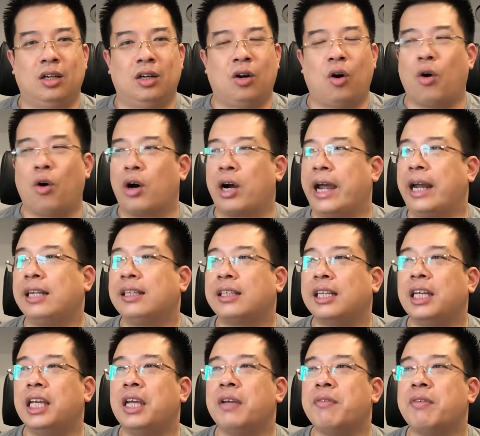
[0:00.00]
Họ ghen
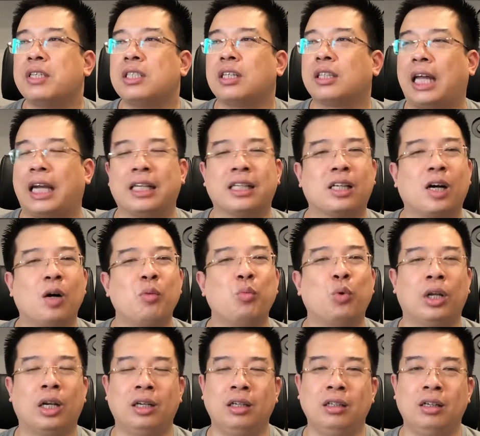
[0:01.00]
tị với sự thành công của
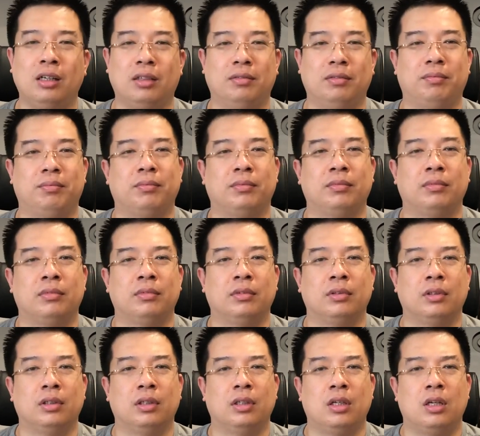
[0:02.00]
đất nước.
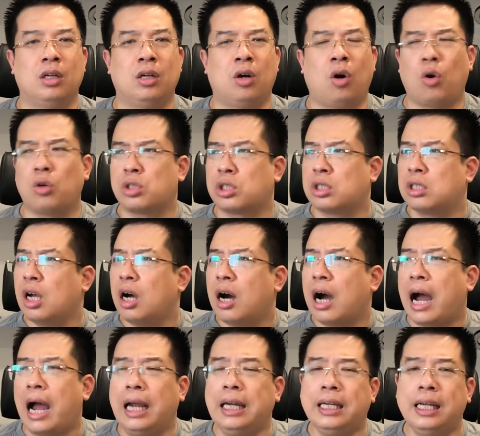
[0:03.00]
Họ sợ
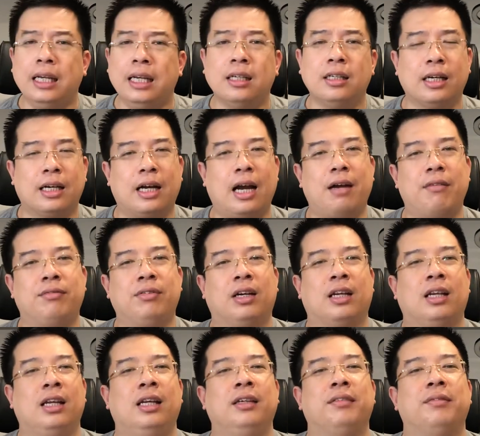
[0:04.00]
hãi khi người khác
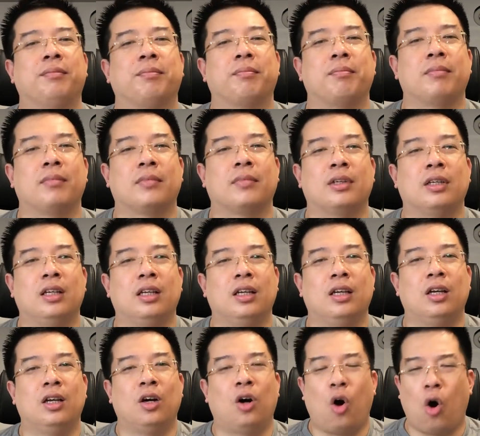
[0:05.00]
vượt lên.
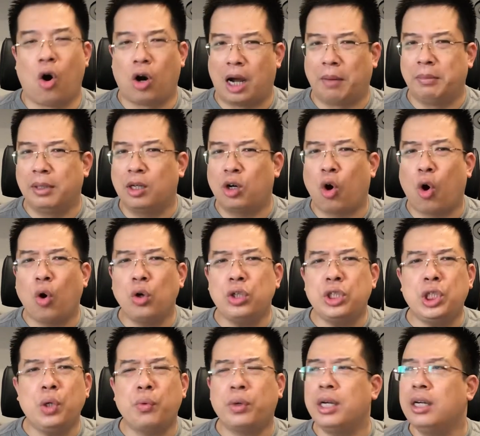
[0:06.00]
Họ cảm thấy khó
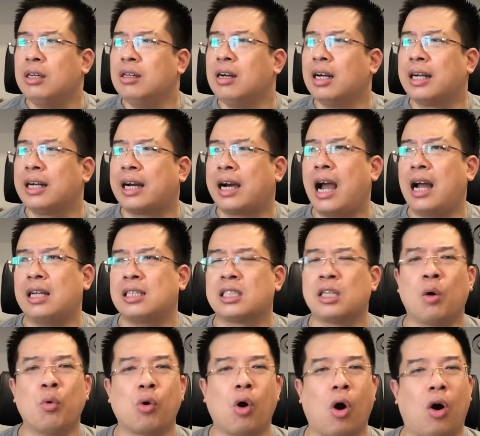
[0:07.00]
chịu khi người khác
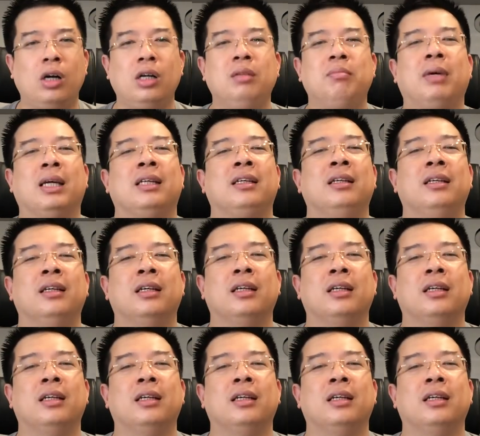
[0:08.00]
giàu có hơn mình.